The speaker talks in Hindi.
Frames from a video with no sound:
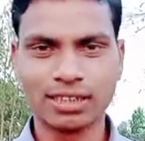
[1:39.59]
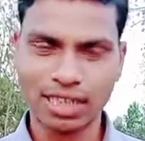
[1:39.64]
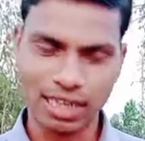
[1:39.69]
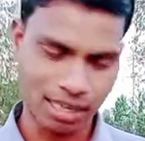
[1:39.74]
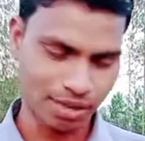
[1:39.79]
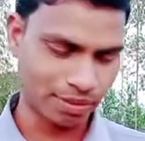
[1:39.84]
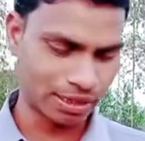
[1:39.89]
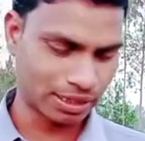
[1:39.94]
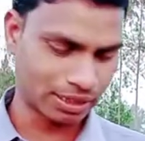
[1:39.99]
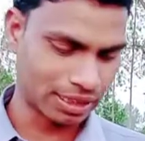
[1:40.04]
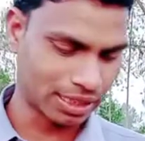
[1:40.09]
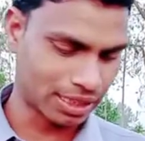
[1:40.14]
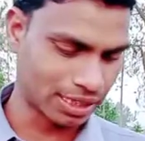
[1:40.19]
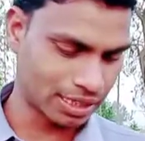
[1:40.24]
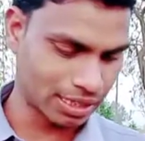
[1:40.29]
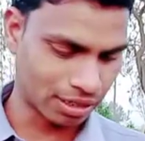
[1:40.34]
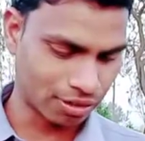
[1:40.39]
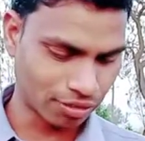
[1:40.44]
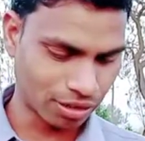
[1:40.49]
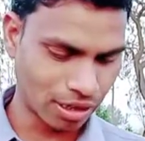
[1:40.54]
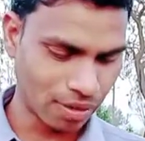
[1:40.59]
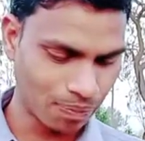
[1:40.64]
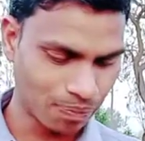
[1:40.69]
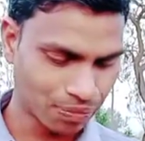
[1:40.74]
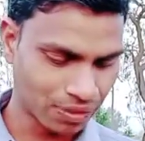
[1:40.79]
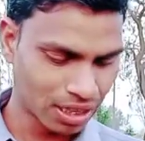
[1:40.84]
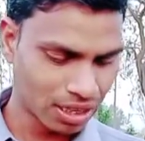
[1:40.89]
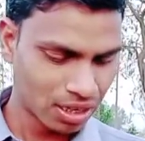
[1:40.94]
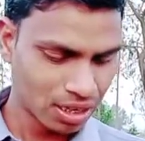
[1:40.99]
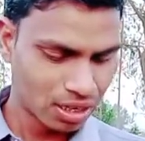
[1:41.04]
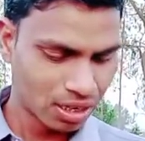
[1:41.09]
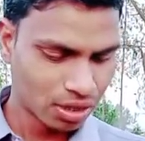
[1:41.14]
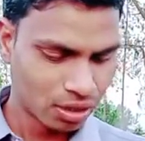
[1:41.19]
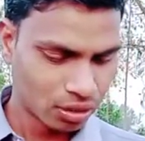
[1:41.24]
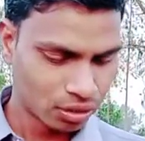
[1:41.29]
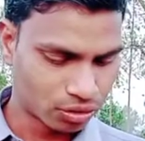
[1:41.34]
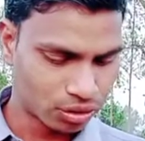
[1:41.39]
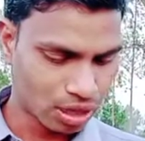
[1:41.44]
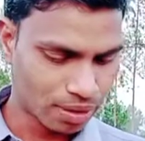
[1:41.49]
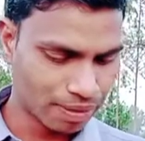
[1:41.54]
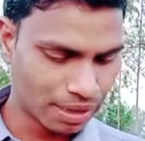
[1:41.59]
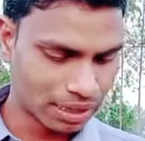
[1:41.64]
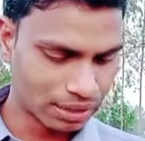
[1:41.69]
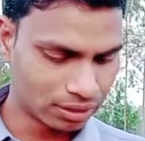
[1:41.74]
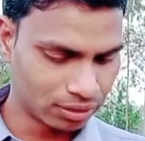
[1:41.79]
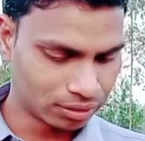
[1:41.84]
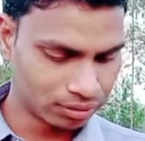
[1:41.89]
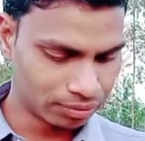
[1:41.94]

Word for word: धन्यवाद देना चाहूँगा उसके बाद